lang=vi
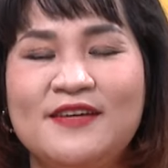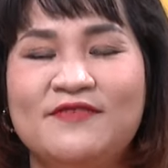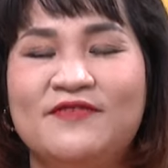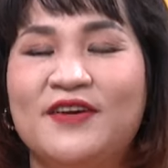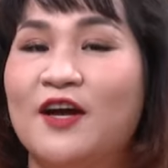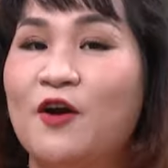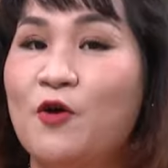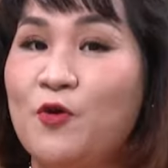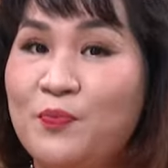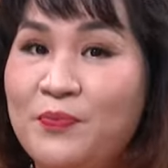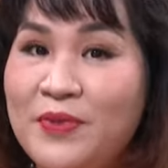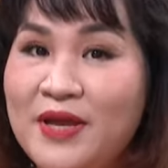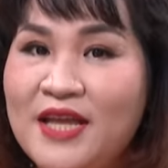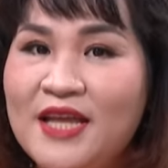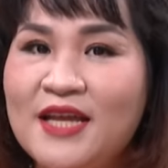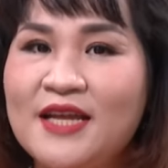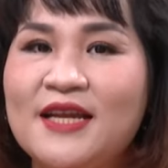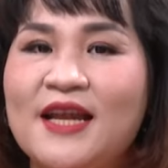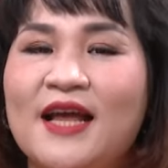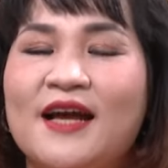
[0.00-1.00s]
Và không
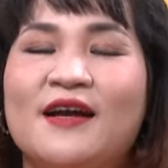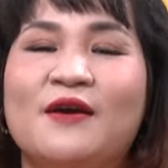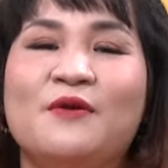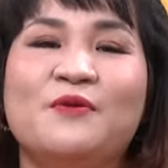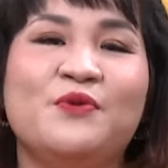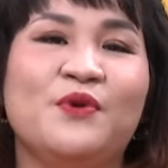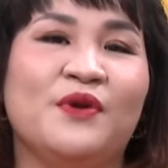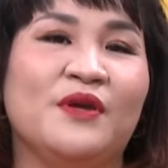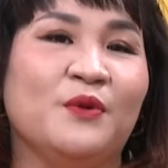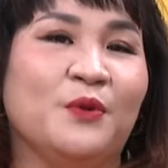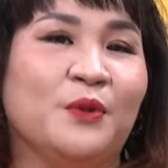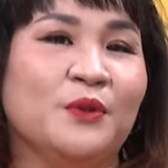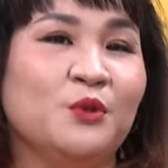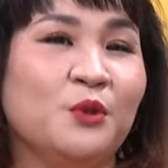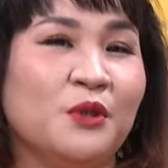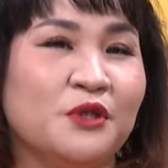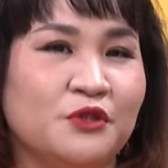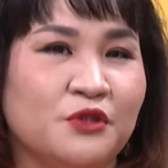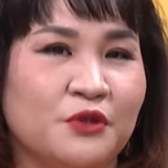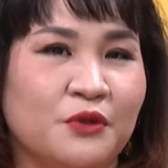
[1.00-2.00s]
biết là câu chuyện của
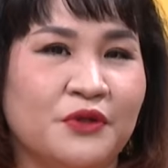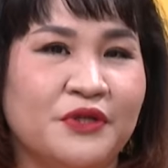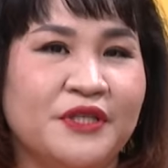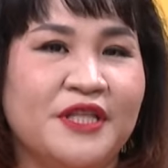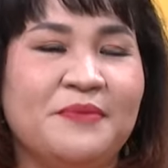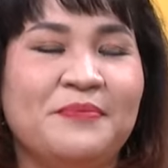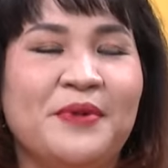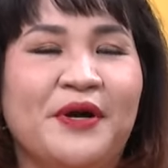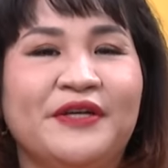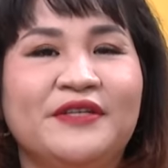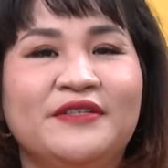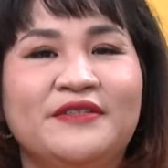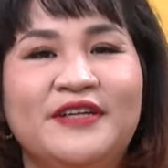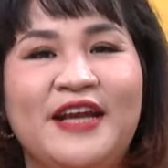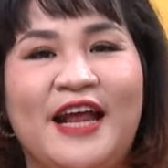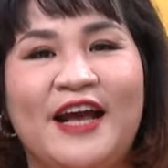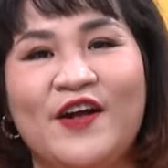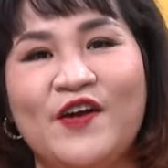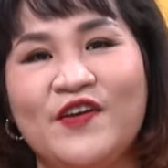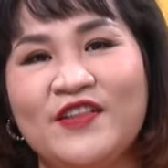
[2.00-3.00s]
tuần rồi thì mọi người
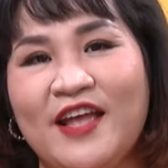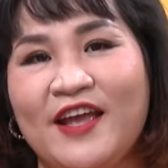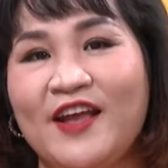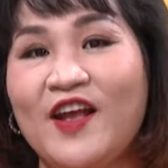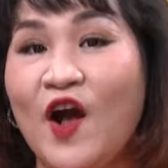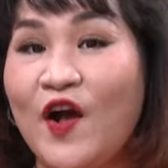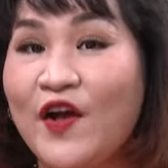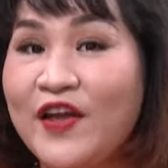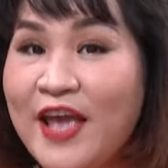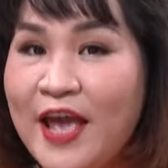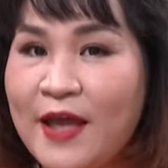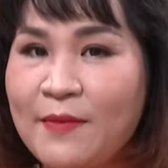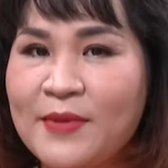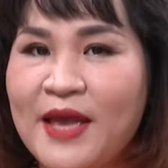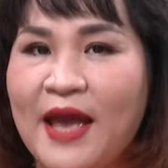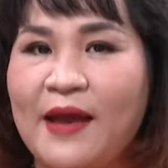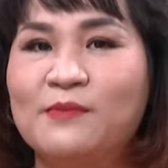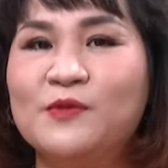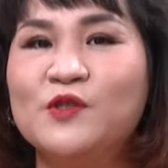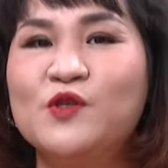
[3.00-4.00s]
đã có thể gói ghém
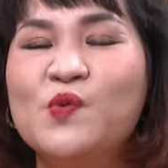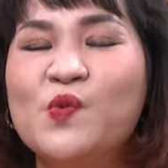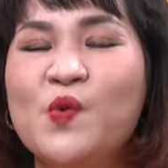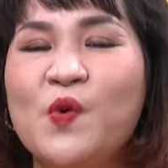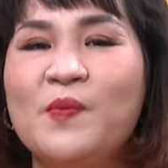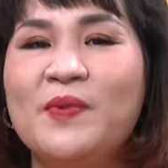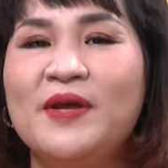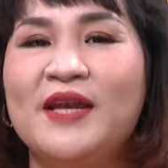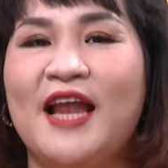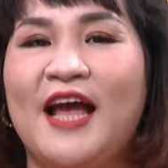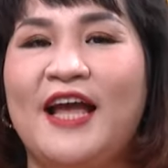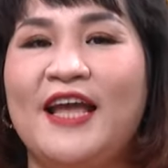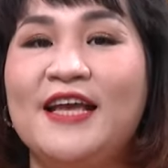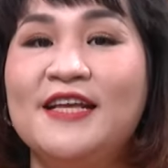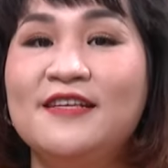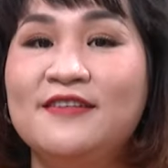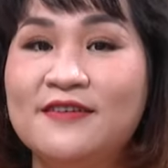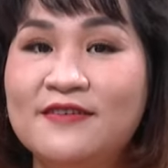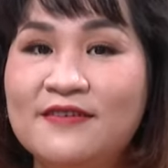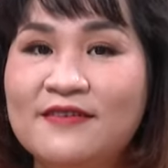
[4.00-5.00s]
cảm xúc của mình lại
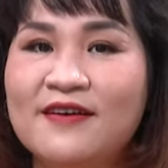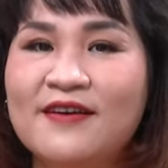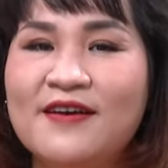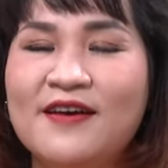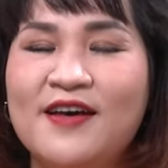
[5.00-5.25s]
hay chưa